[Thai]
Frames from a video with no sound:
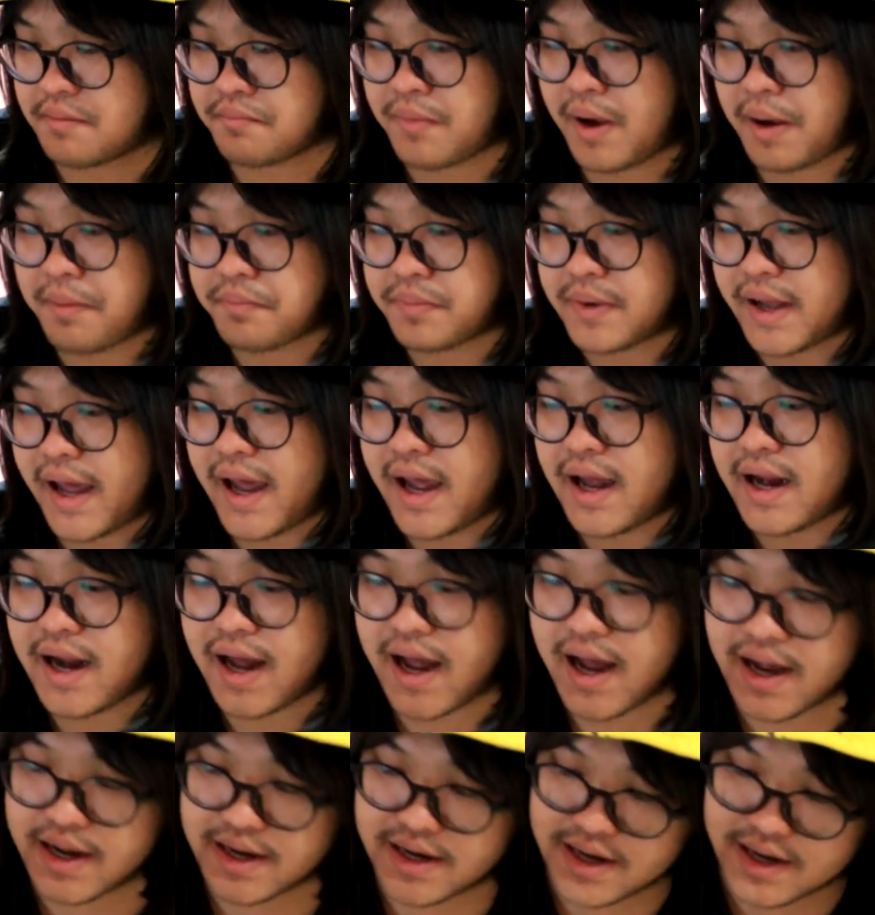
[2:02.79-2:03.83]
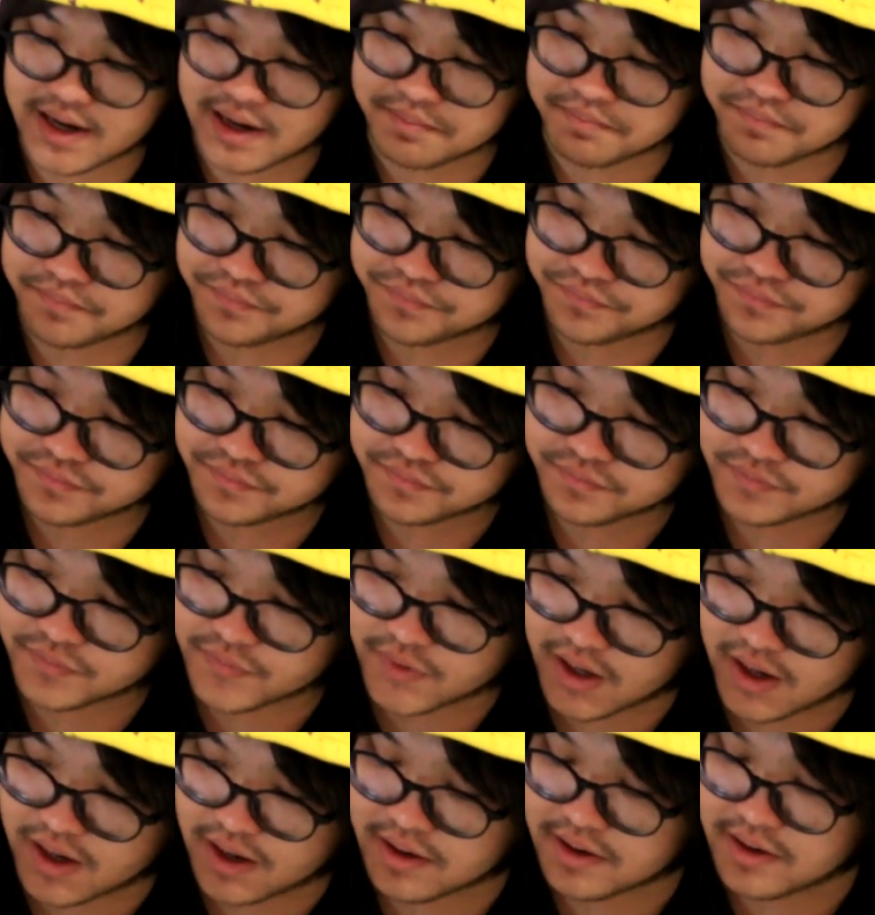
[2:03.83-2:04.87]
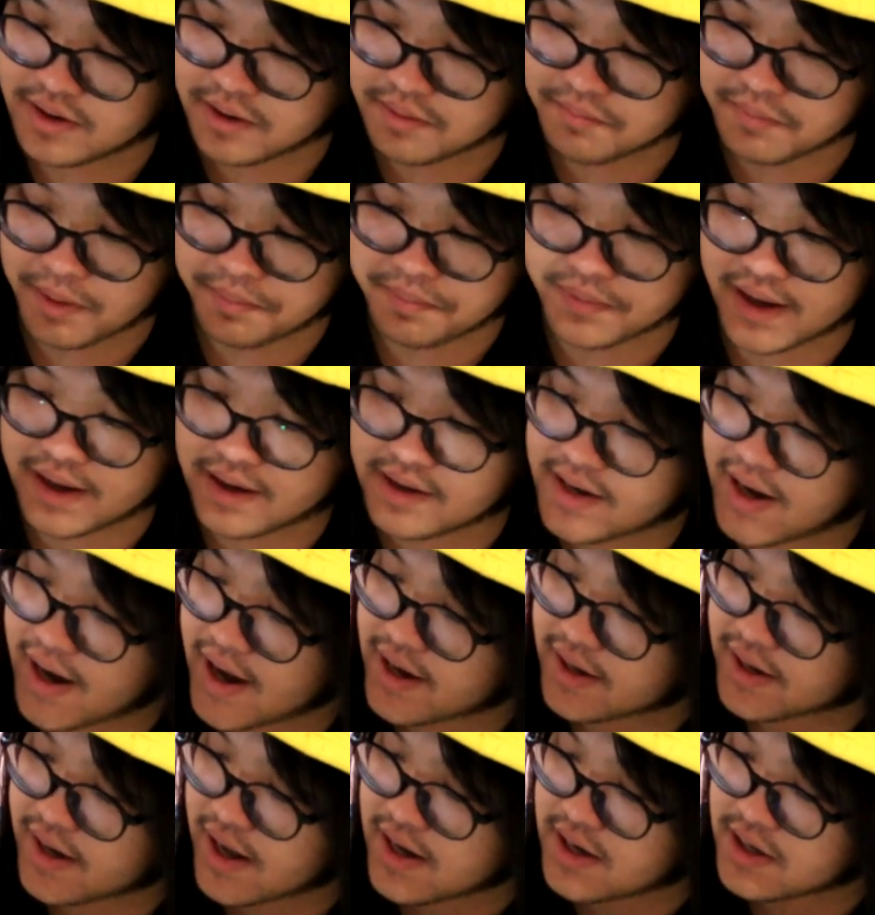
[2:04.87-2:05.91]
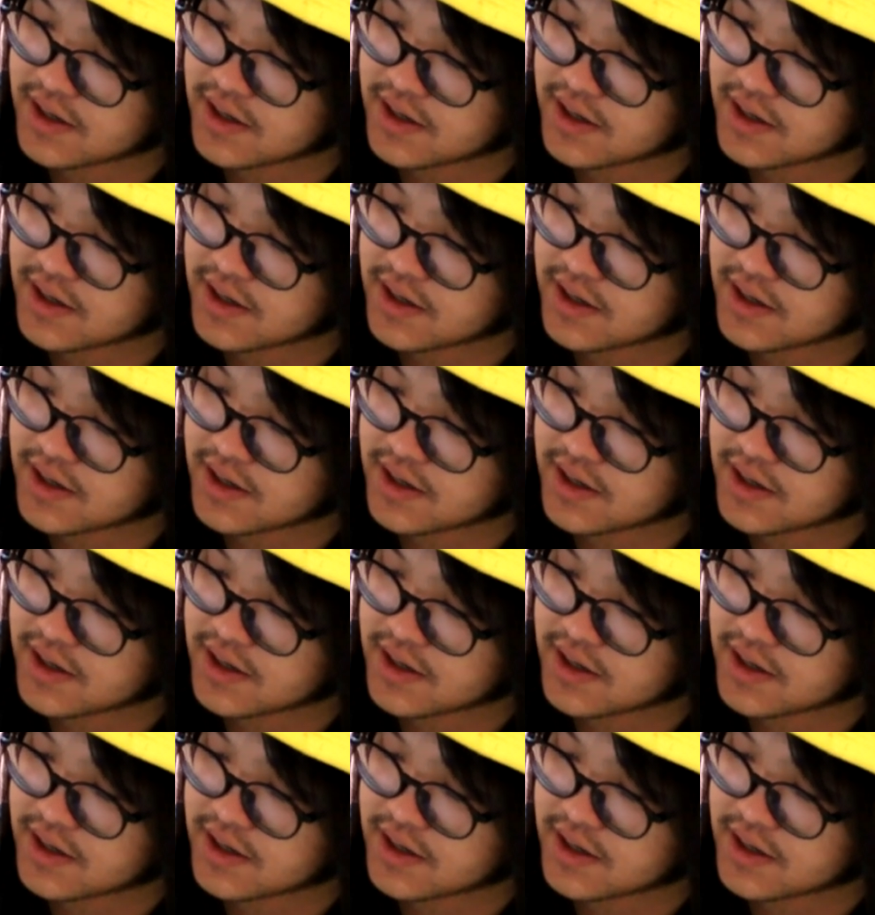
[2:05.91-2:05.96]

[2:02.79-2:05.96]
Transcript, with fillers: ปรับเกณฑ์ได้นะครับอ่ะปรับเกณฑ์แยกได้